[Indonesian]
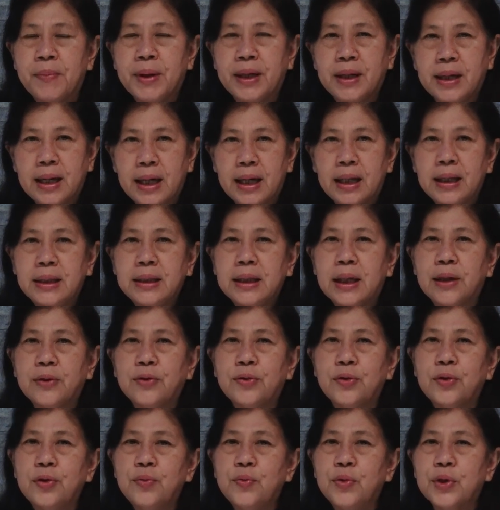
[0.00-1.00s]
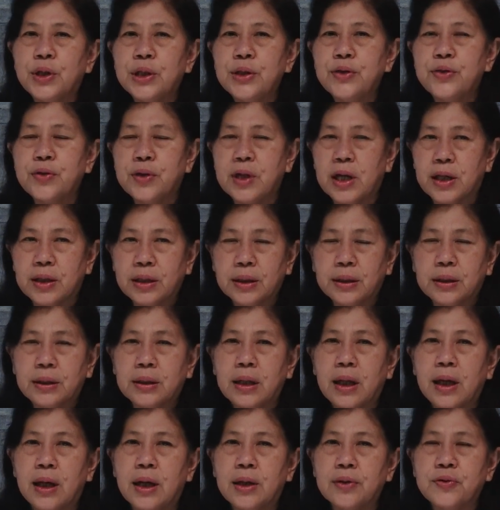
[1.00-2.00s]
Padahal yang dulu mungkin sudah
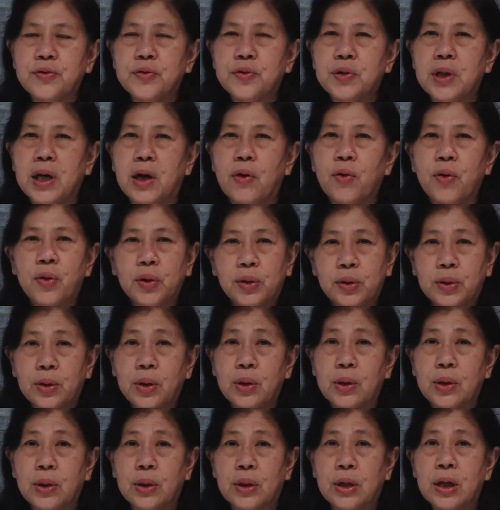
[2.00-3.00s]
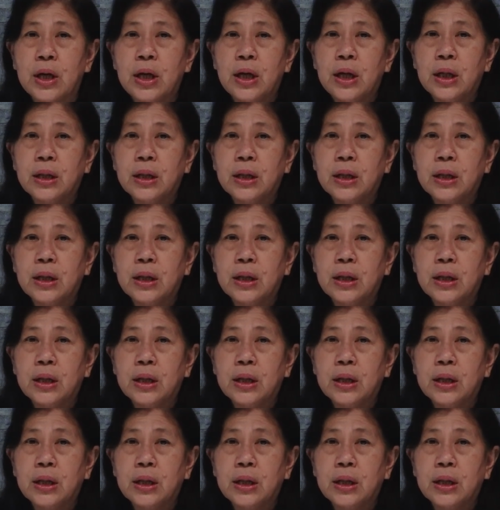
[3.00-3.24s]
retak, sudah kotor,